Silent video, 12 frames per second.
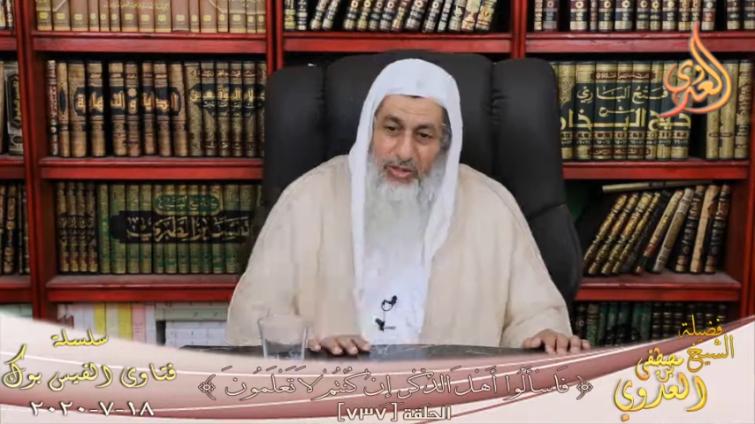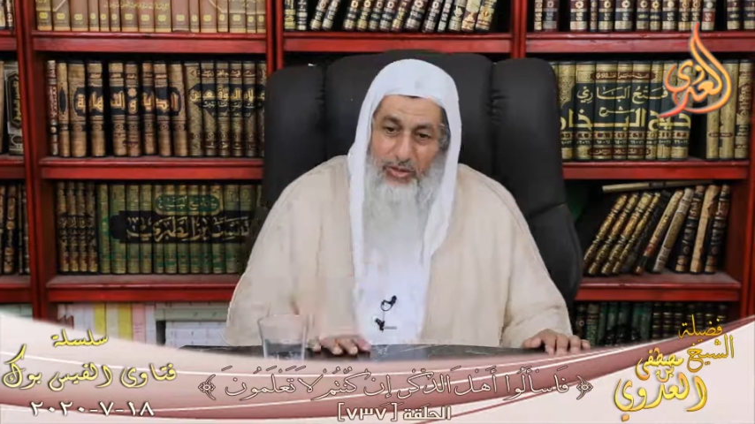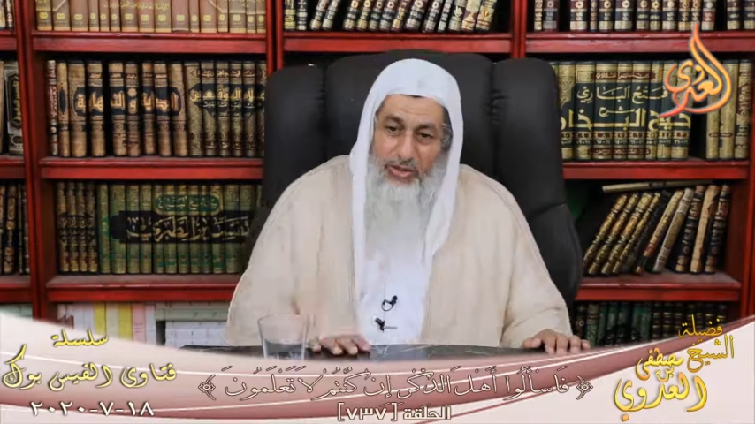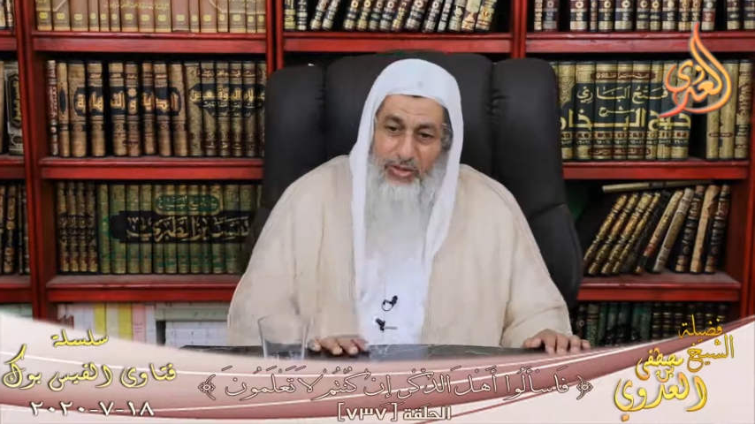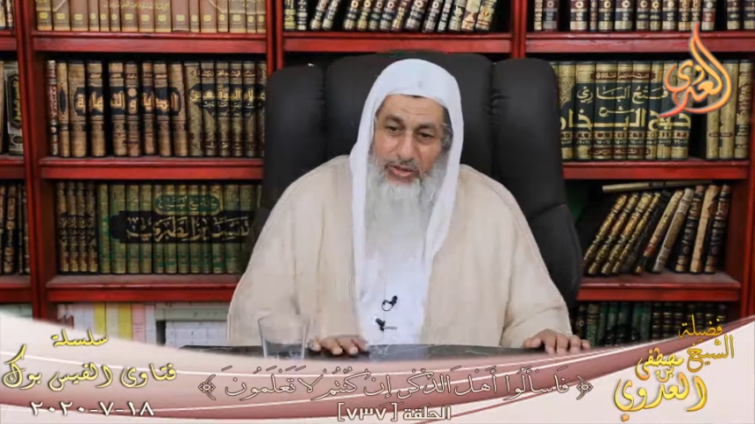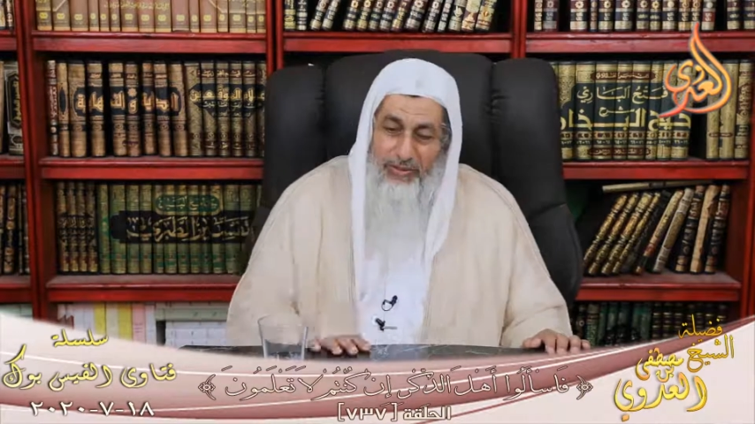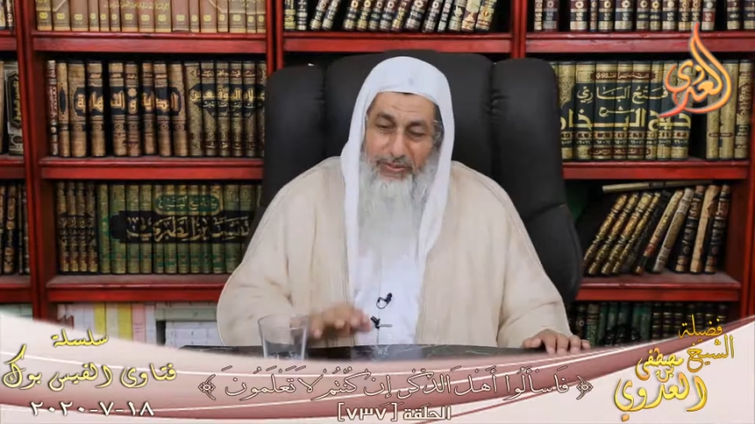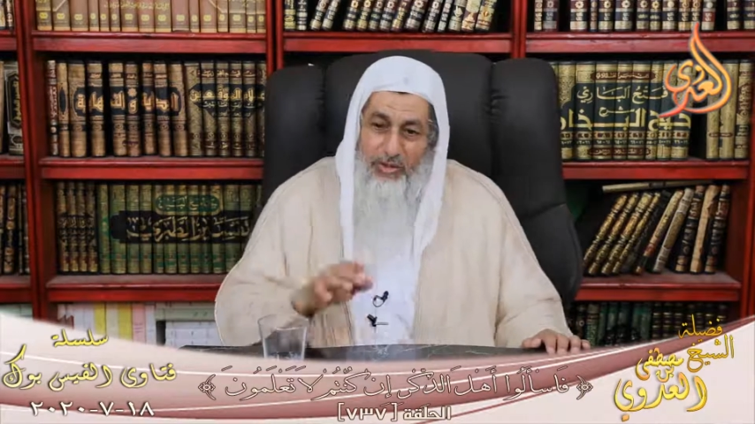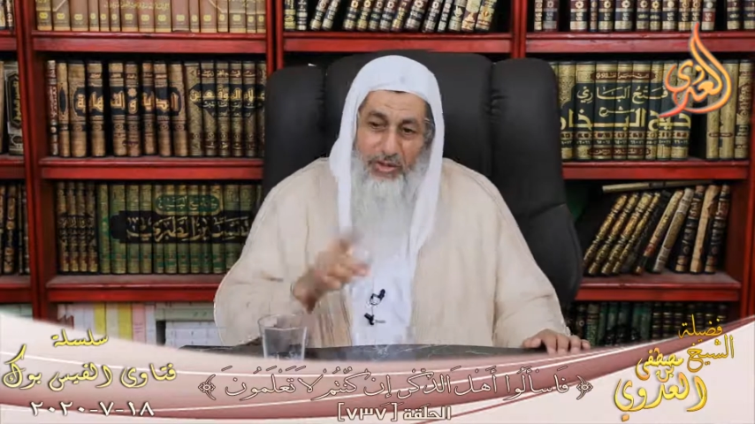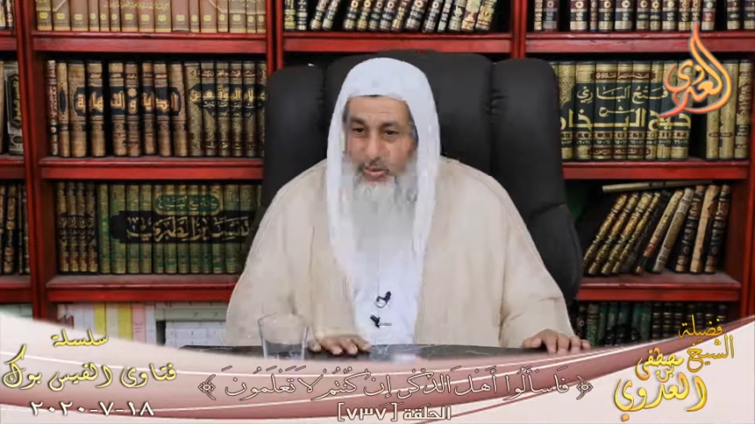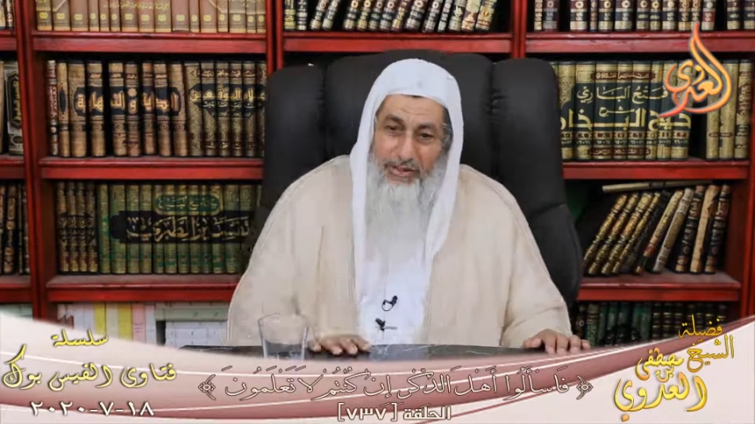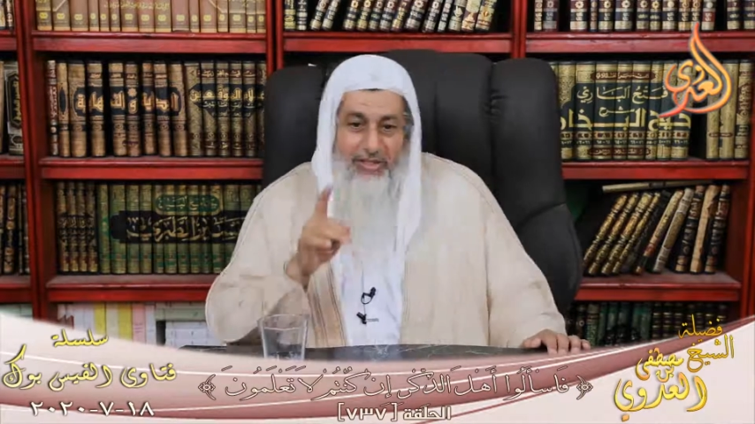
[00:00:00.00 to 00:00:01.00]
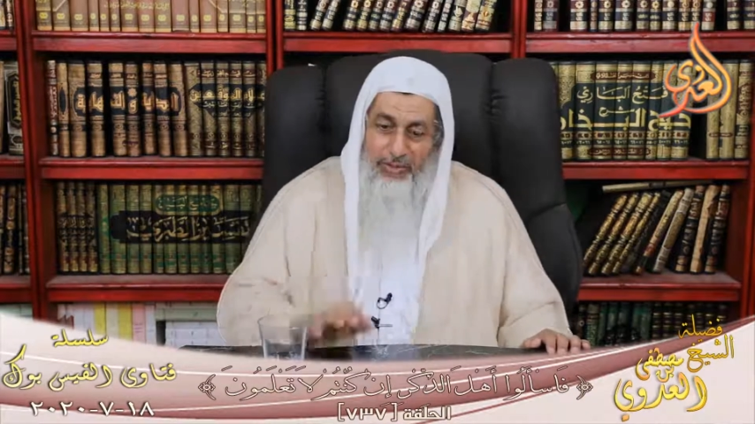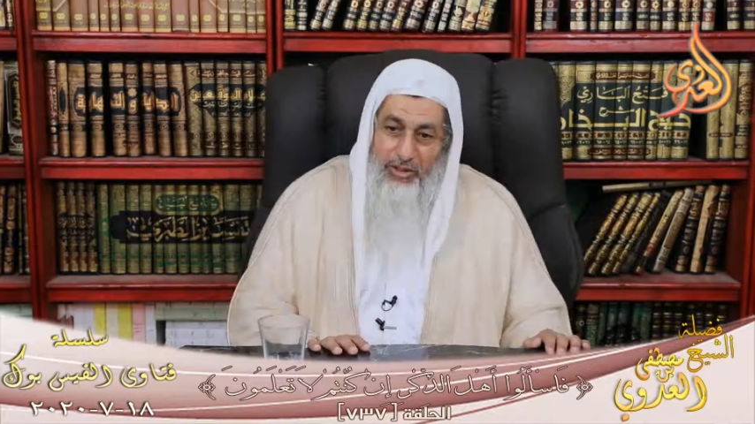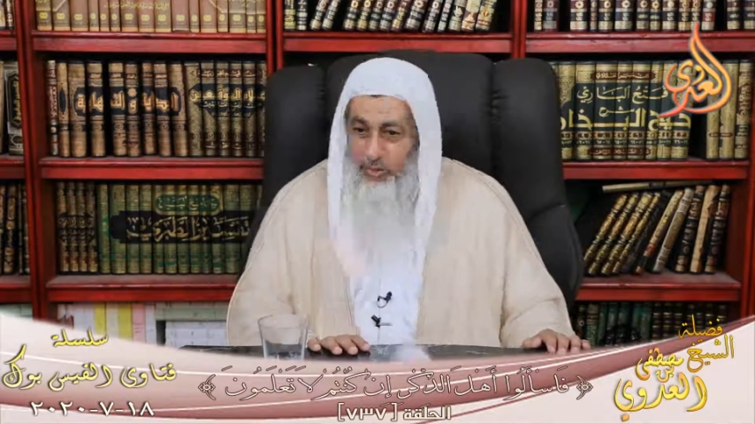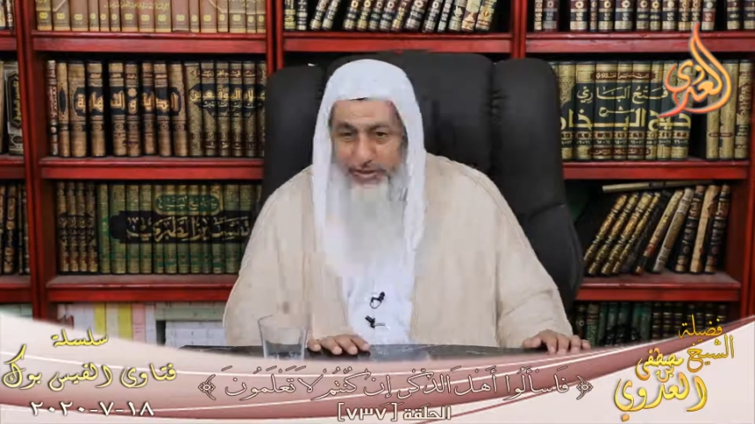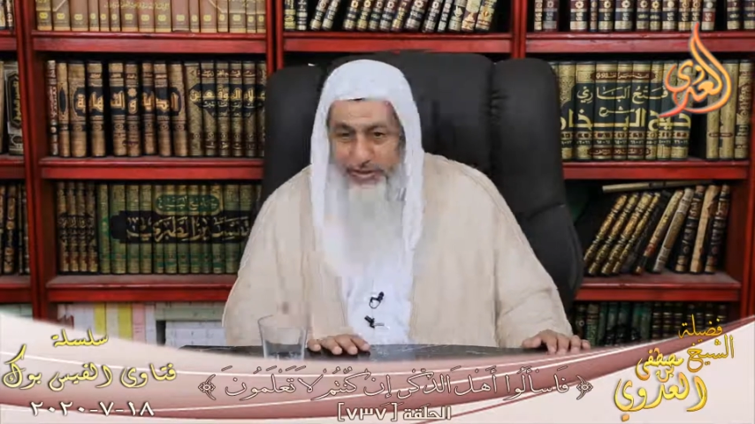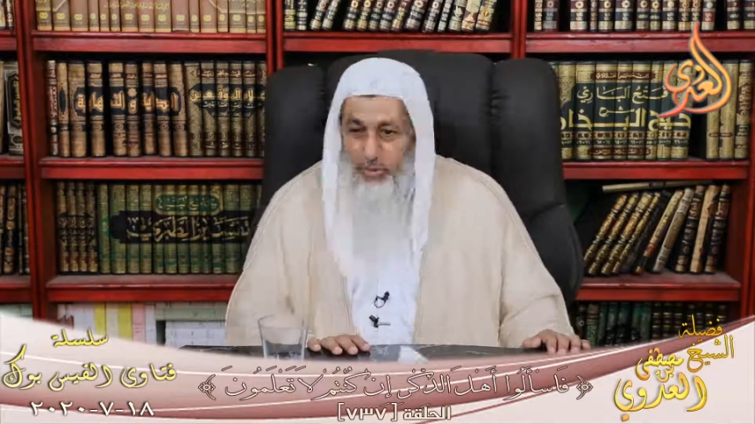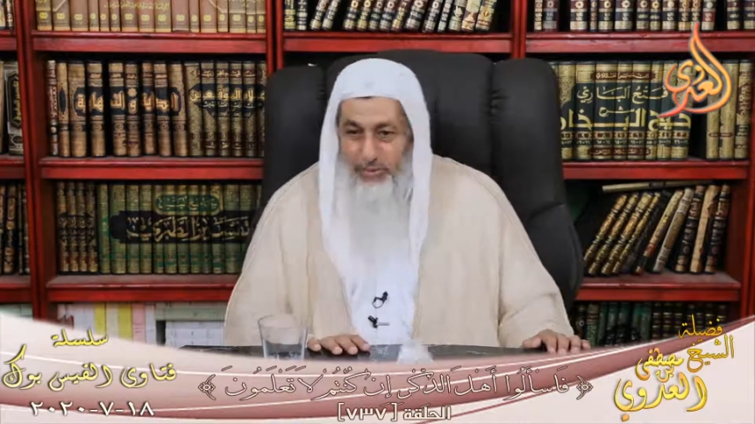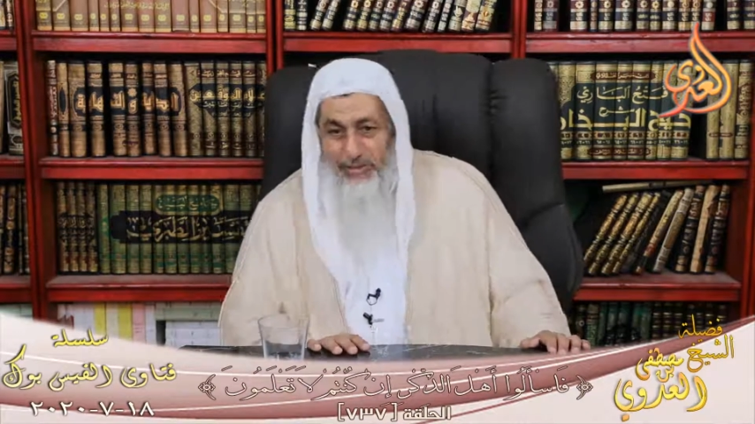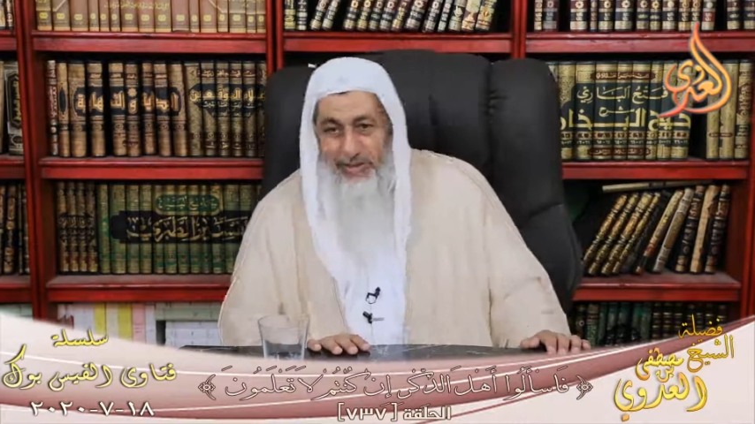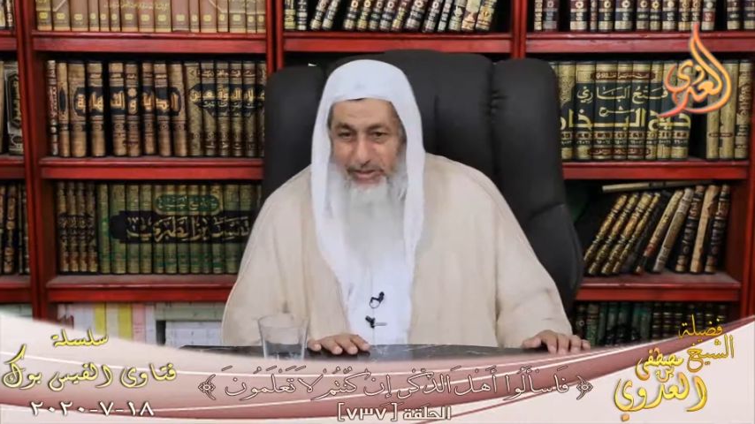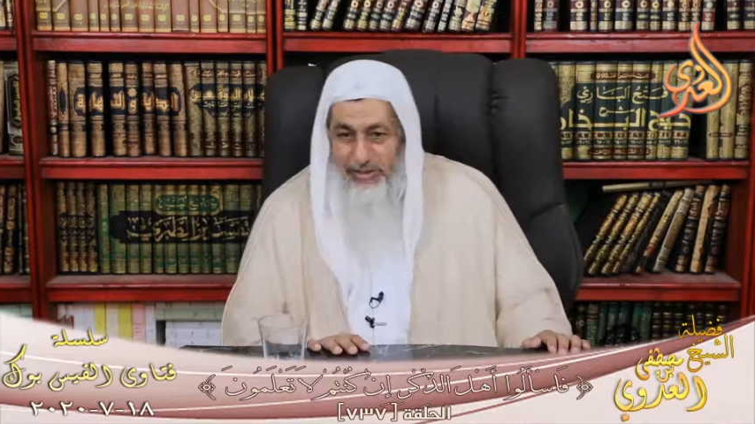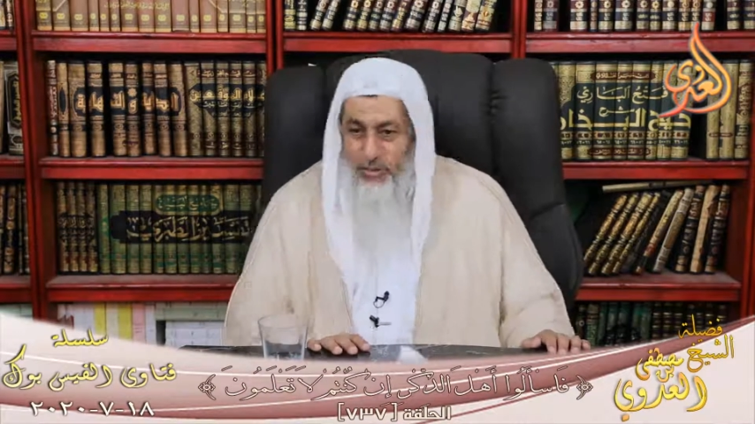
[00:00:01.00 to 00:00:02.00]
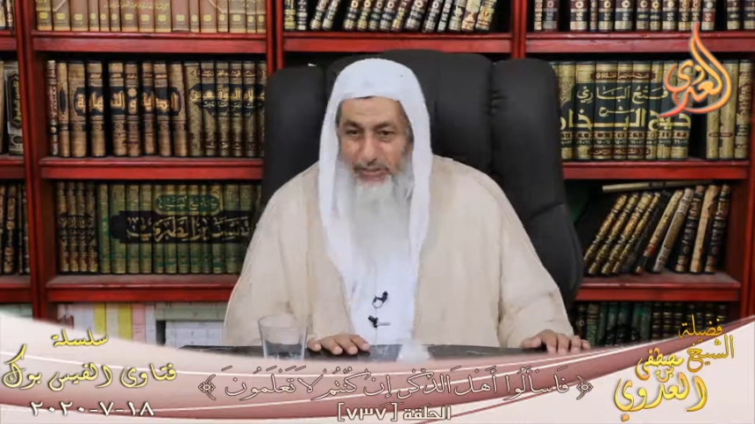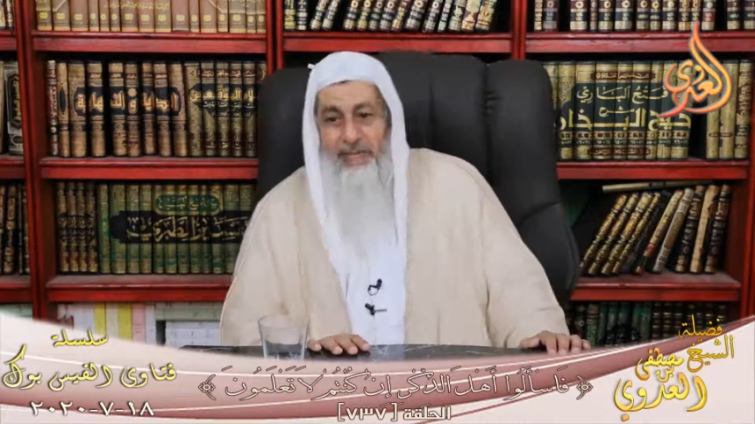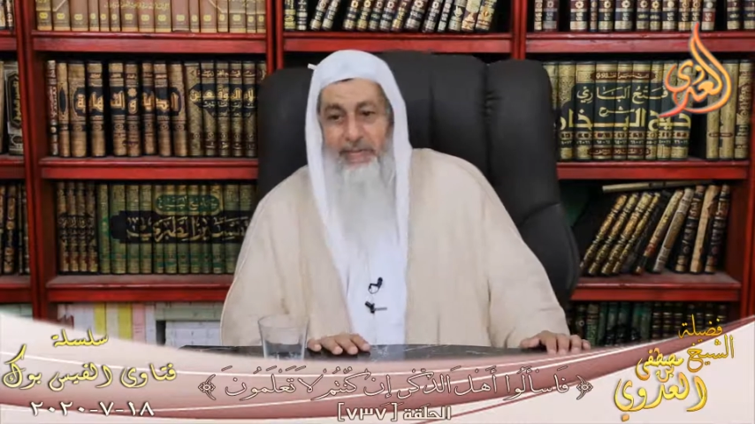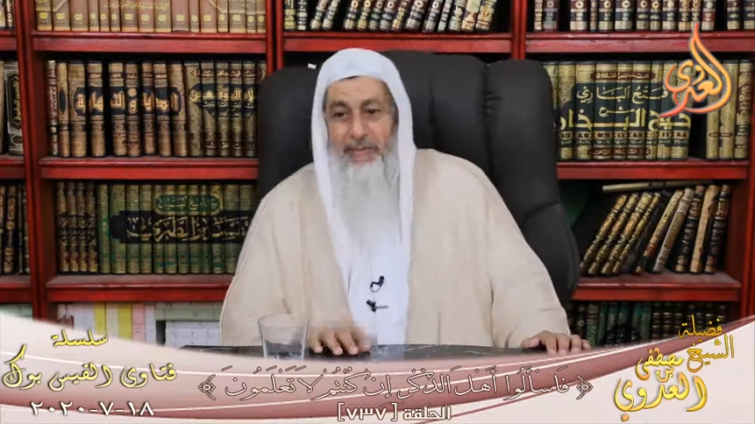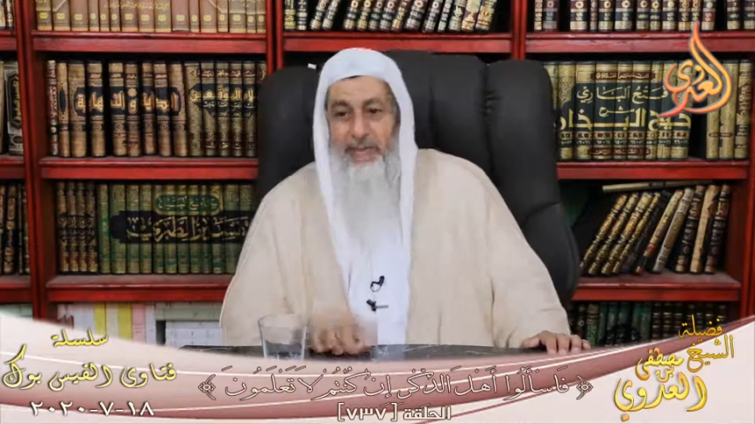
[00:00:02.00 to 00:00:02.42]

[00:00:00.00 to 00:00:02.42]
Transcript: والله يقول في كتابه الكريم